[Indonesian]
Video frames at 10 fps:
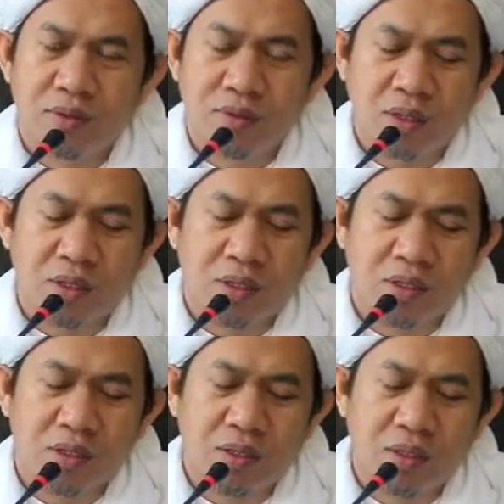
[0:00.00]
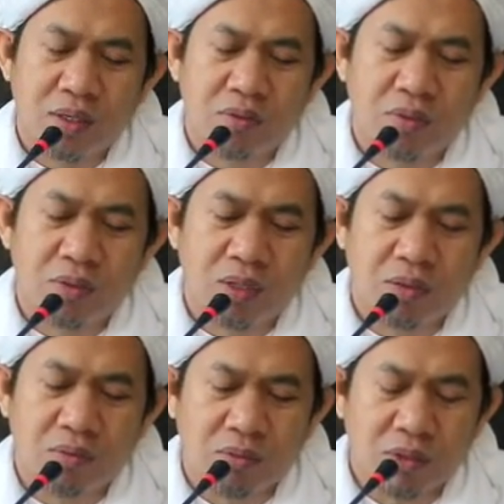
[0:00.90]
Jadi ilmunya
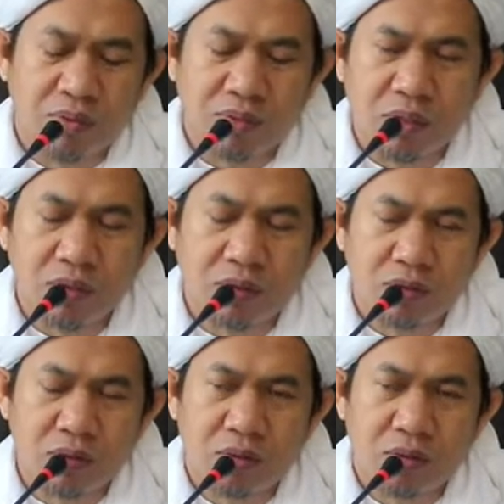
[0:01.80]
Imam Syafi'i itu